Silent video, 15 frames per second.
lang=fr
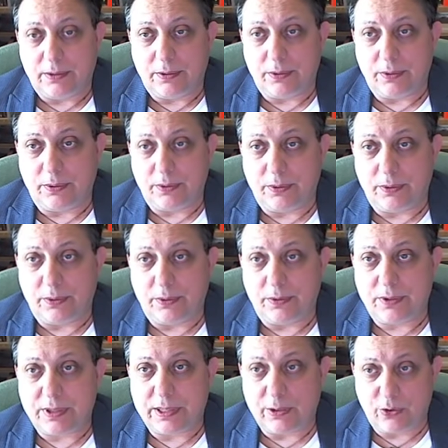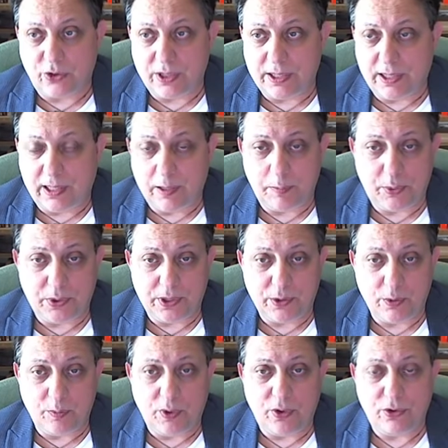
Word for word: C'est le général Petit de